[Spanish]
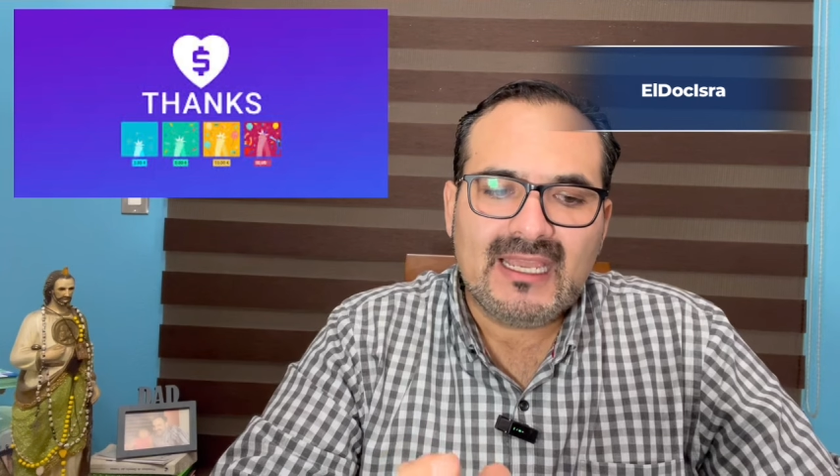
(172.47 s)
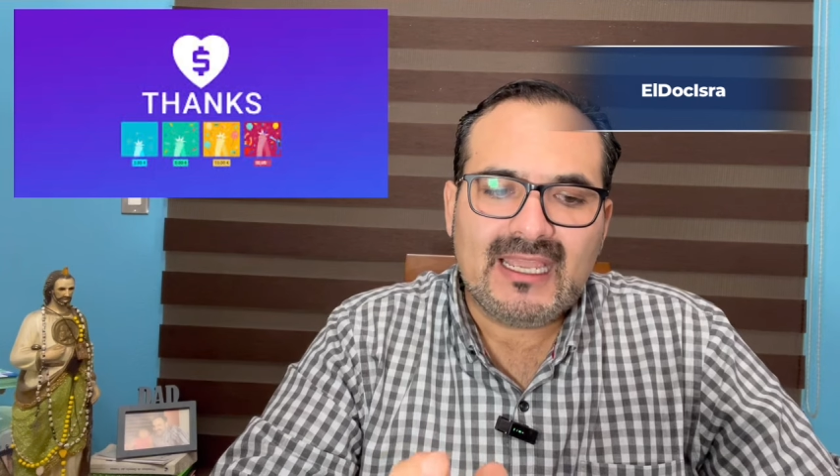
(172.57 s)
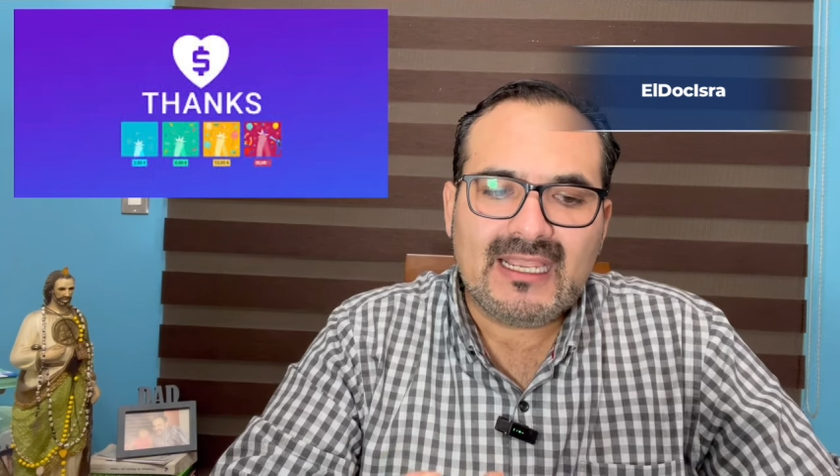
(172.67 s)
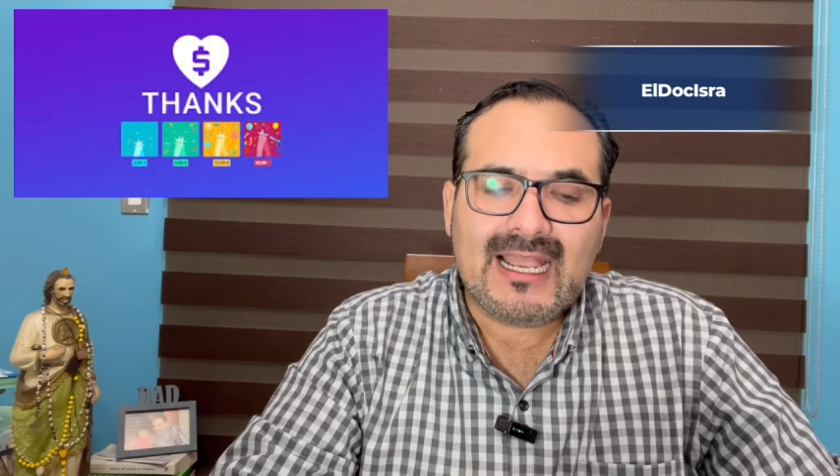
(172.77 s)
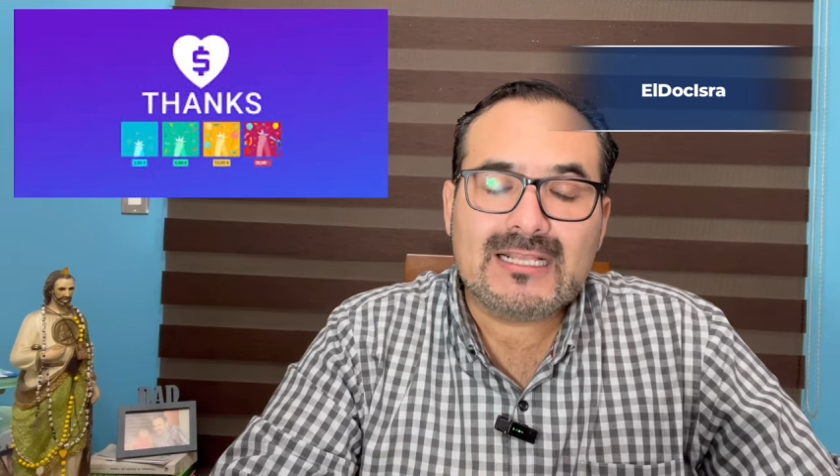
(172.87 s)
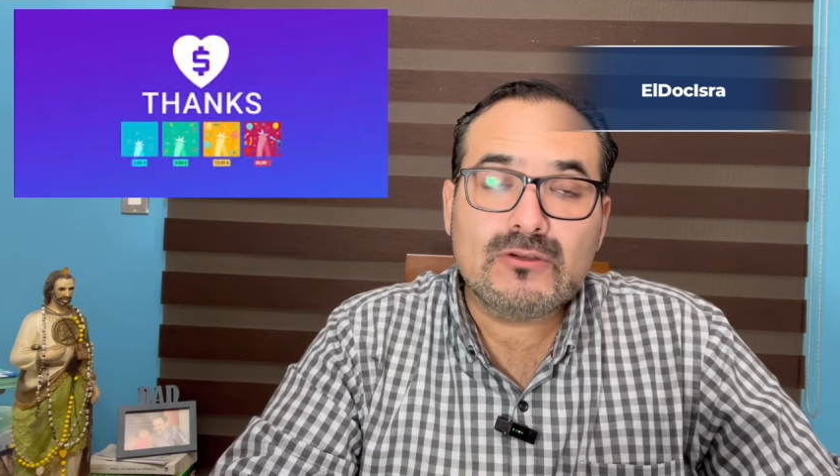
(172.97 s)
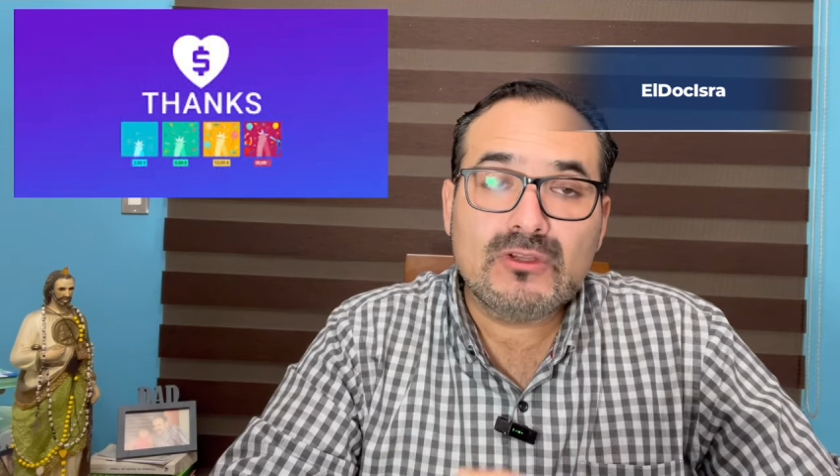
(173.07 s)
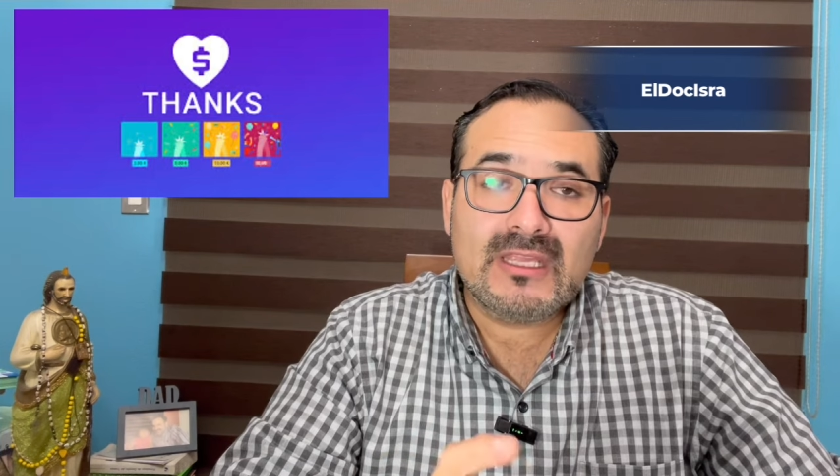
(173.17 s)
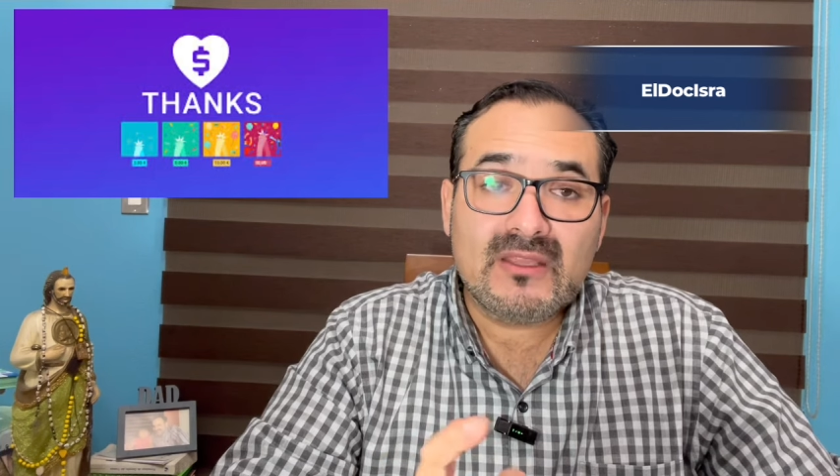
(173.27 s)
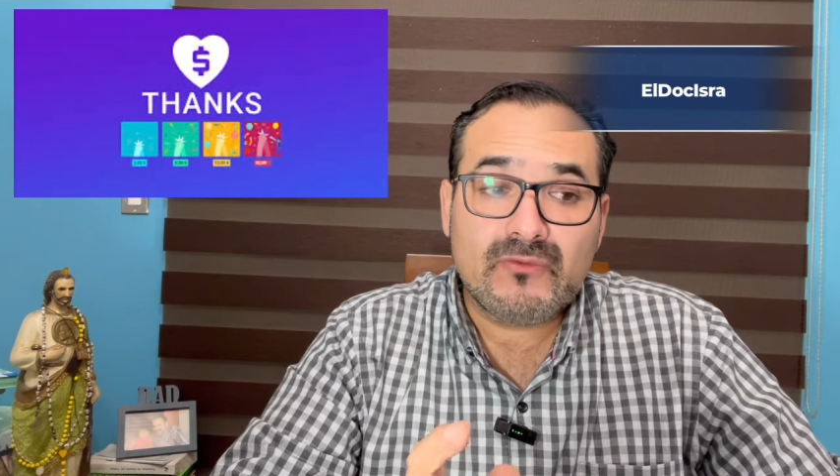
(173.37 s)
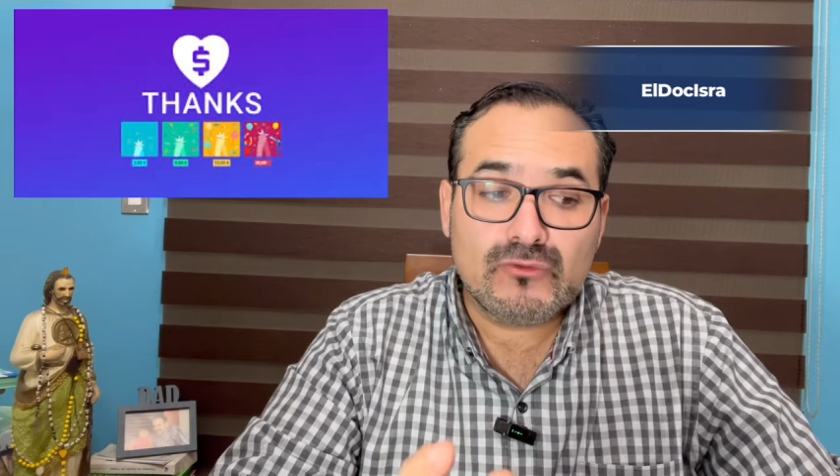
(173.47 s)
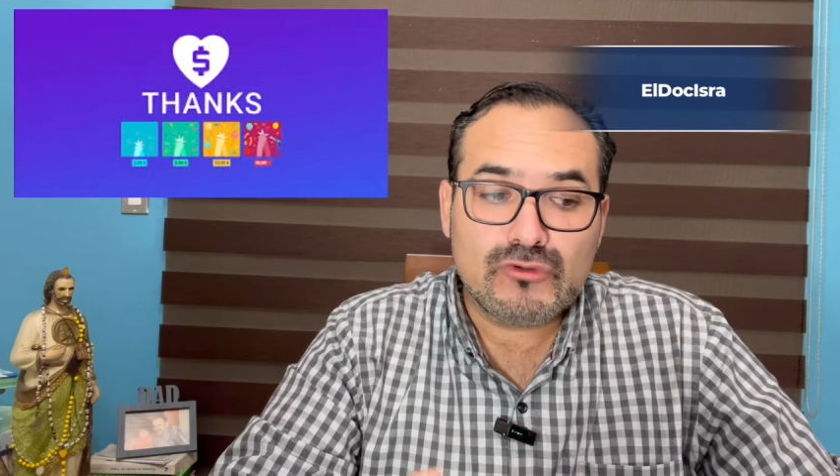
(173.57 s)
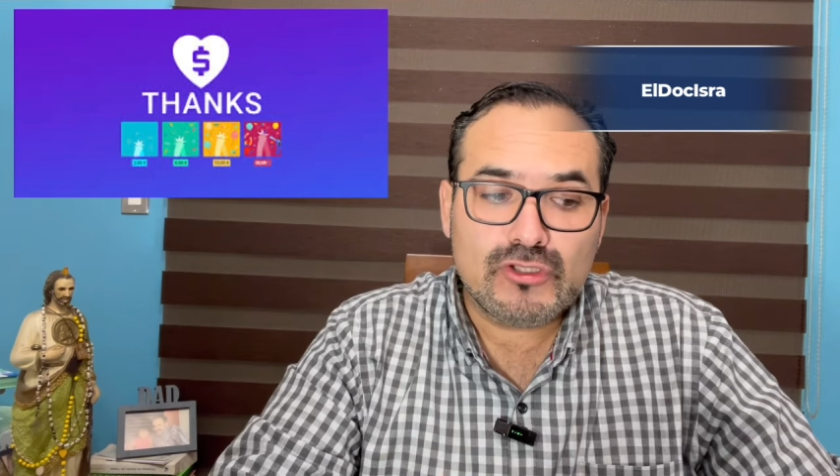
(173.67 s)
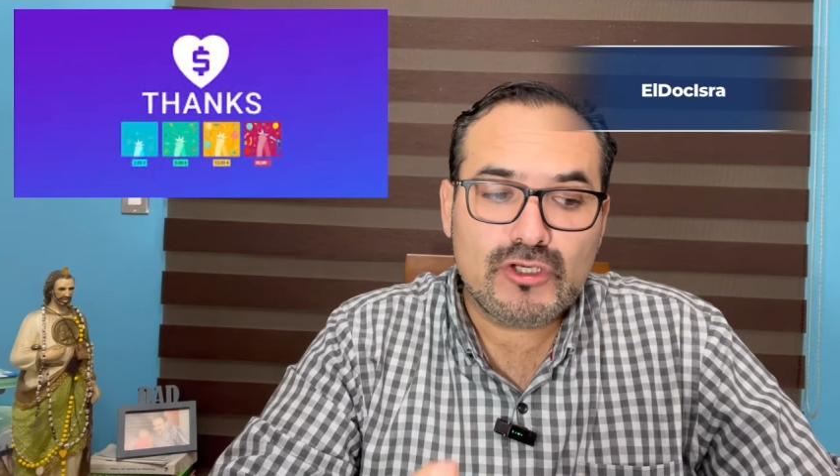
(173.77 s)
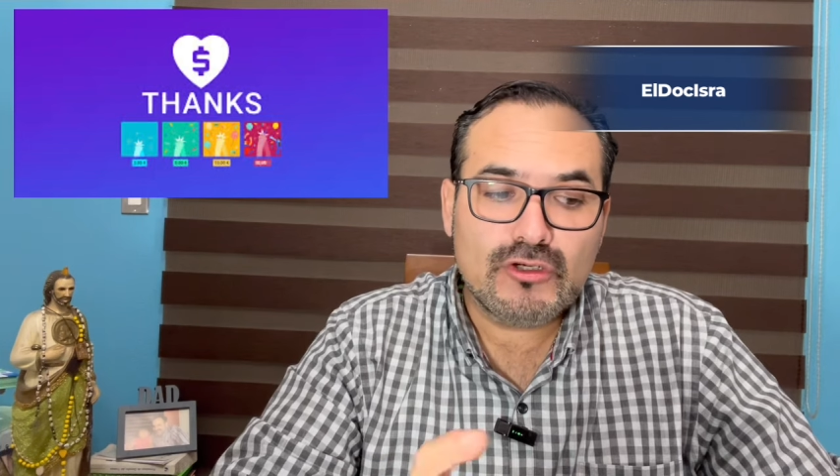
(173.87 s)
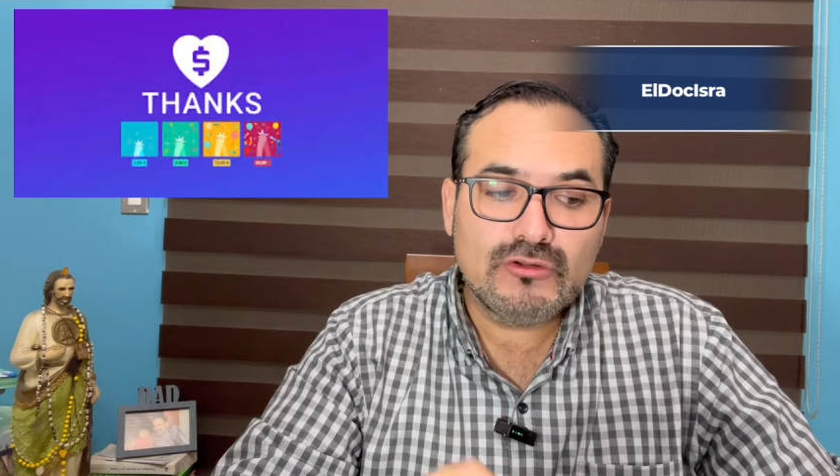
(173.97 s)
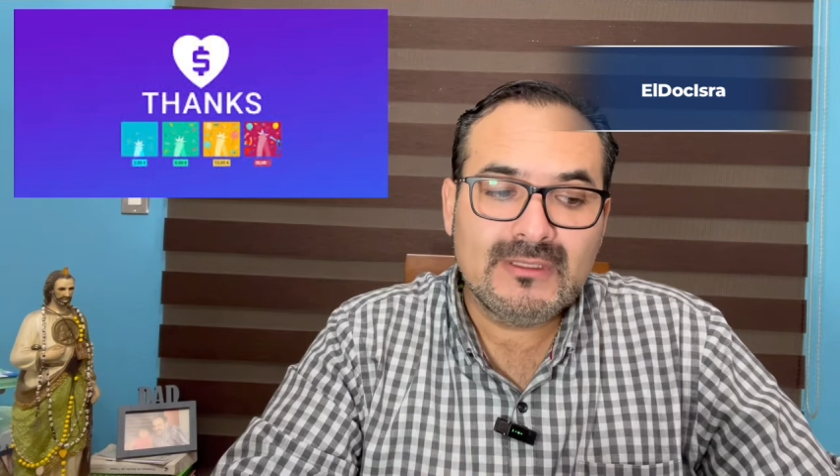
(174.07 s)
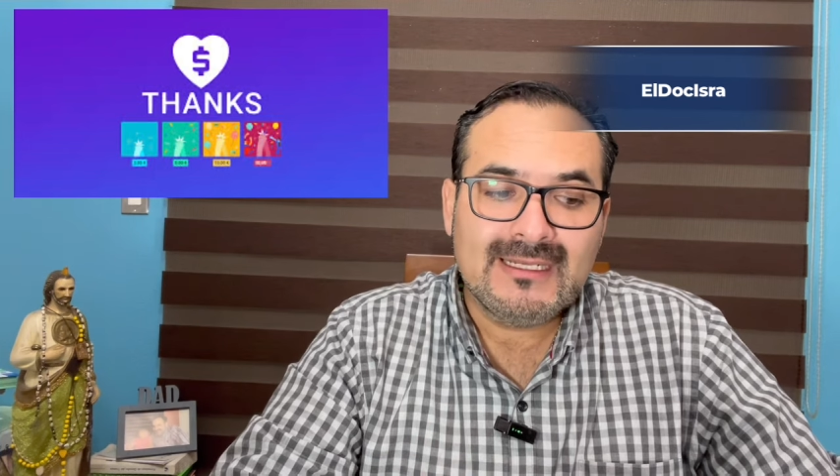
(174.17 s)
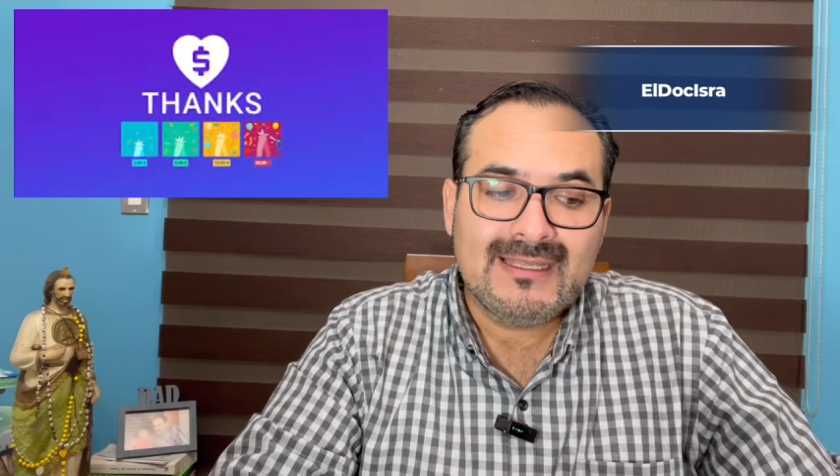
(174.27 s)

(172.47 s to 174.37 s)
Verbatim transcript: en caso de defunción